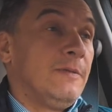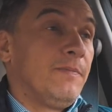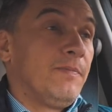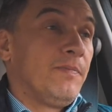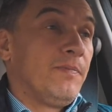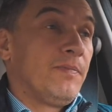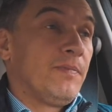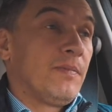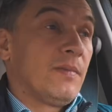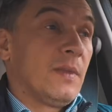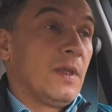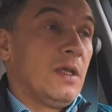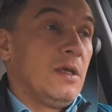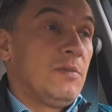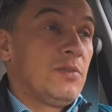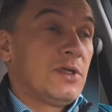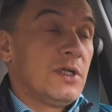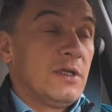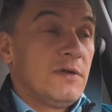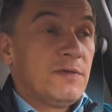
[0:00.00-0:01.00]
Mm, I
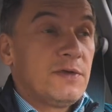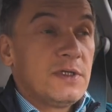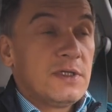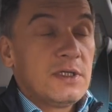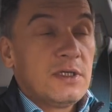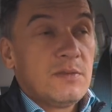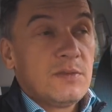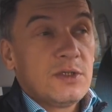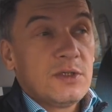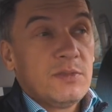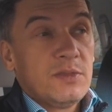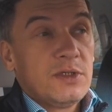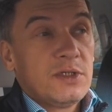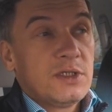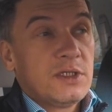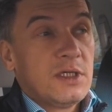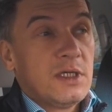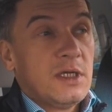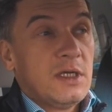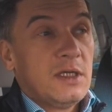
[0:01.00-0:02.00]
przede wszystkim,
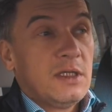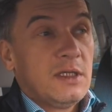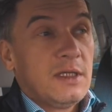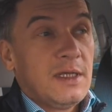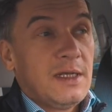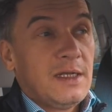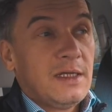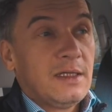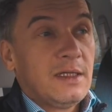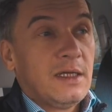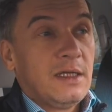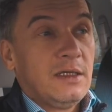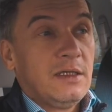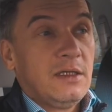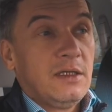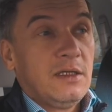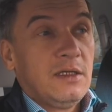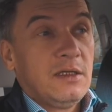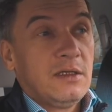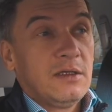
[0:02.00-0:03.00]
żebyście nie
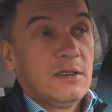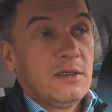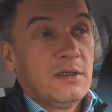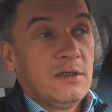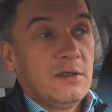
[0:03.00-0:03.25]
latali e,